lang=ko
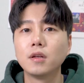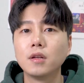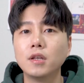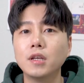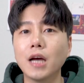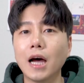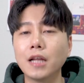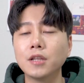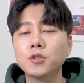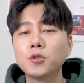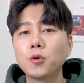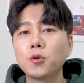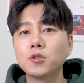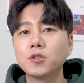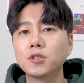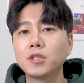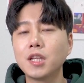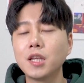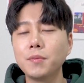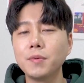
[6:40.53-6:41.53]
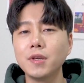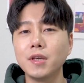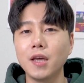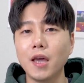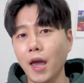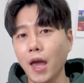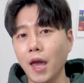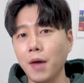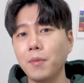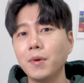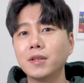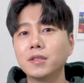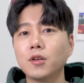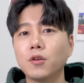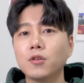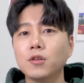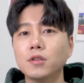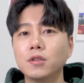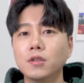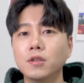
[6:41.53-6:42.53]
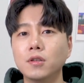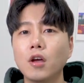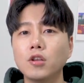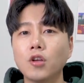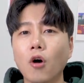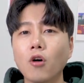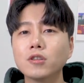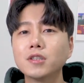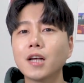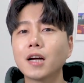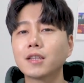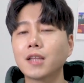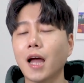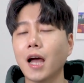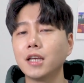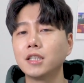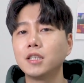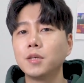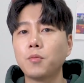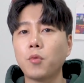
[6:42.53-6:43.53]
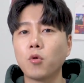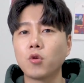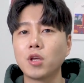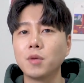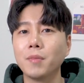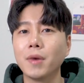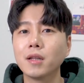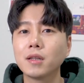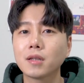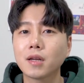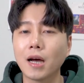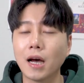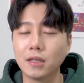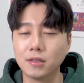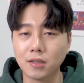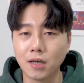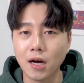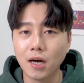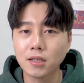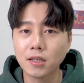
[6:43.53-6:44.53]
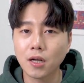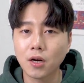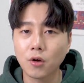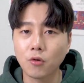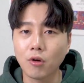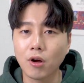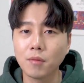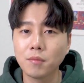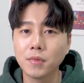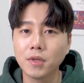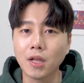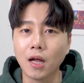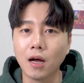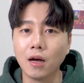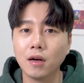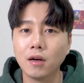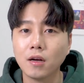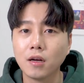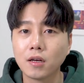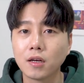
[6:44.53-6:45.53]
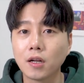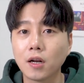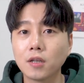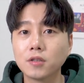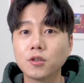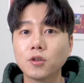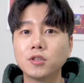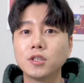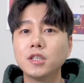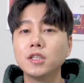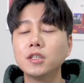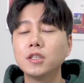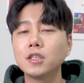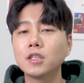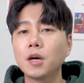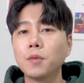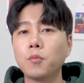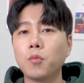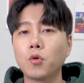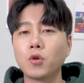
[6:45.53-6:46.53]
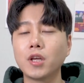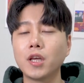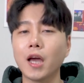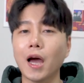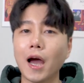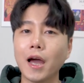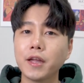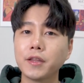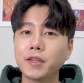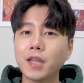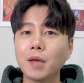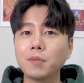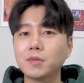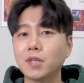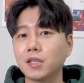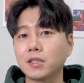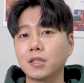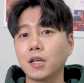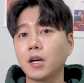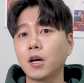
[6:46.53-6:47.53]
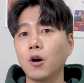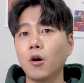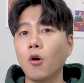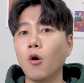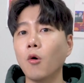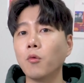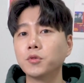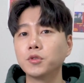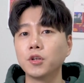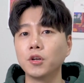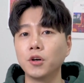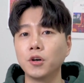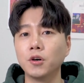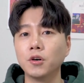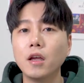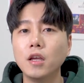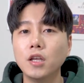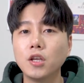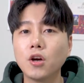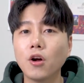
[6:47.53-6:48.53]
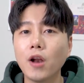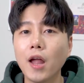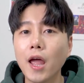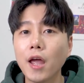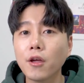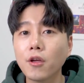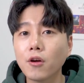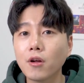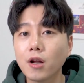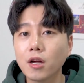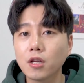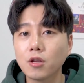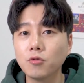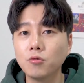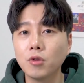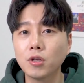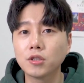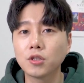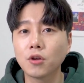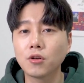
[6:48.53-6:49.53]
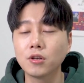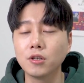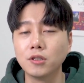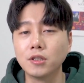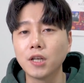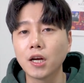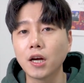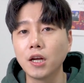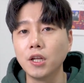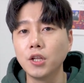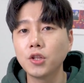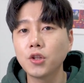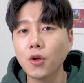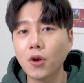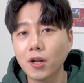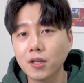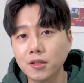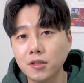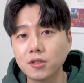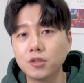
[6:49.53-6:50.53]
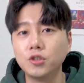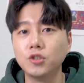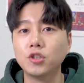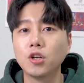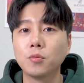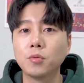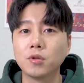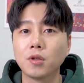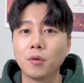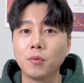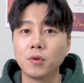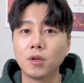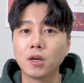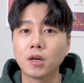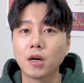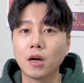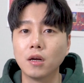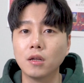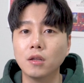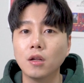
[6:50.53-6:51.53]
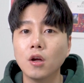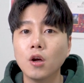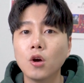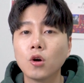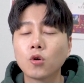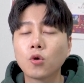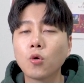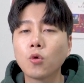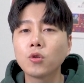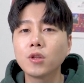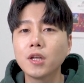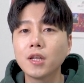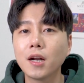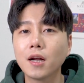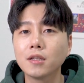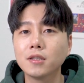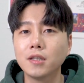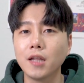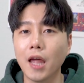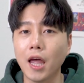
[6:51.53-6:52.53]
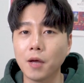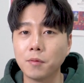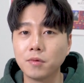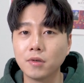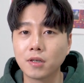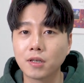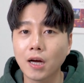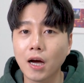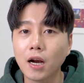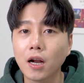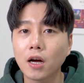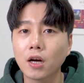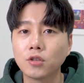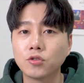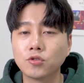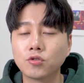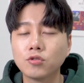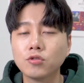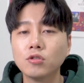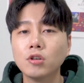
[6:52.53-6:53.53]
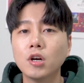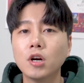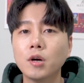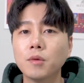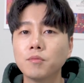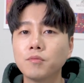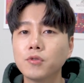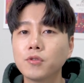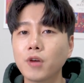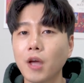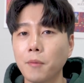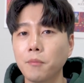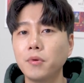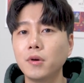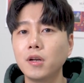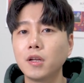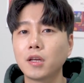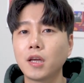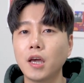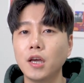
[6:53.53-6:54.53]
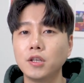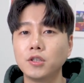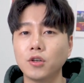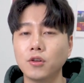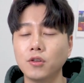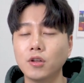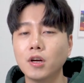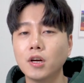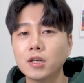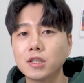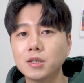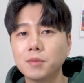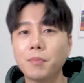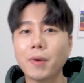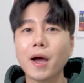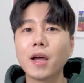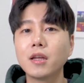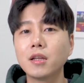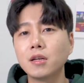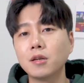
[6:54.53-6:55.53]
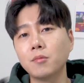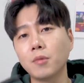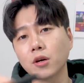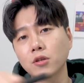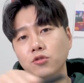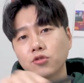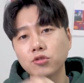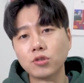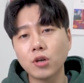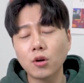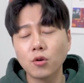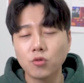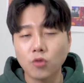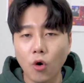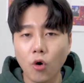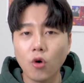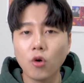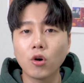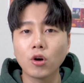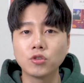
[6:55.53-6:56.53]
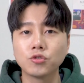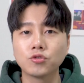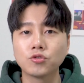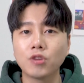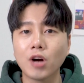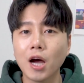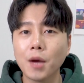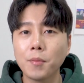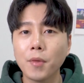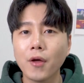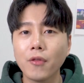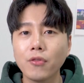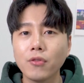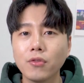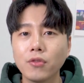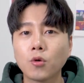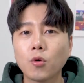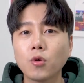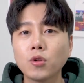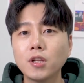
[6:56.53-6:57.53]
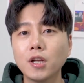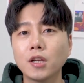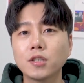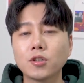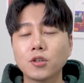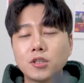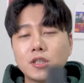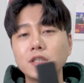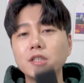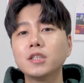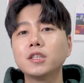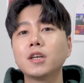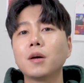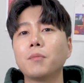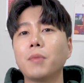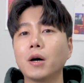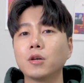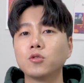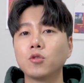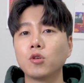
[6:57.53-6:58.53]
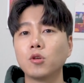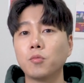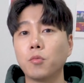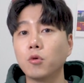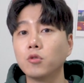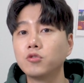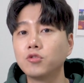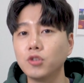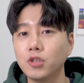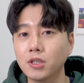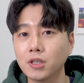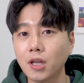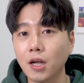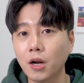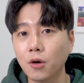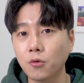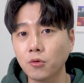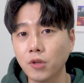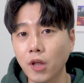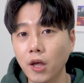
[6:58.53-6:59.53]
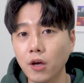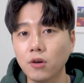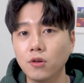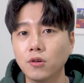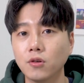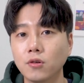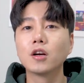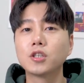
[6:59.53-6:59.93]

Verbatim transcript: 이 안드로이드 TV 앱에서는 영상 다시 보기만 가능하다라고 합니다. 그래서 실시간 보기 아예 탭 자체가 없어요. 이걸 해결하기 위해서는 제가 인터넷을 뒤져보다 보니까 코디라는 앱을 깔아가지고 푹 애플리케이션 그 파일을 막 추가로 넣어가지고 하면 코디에서 실시간 방송을 볼 수 있다라고는 해요.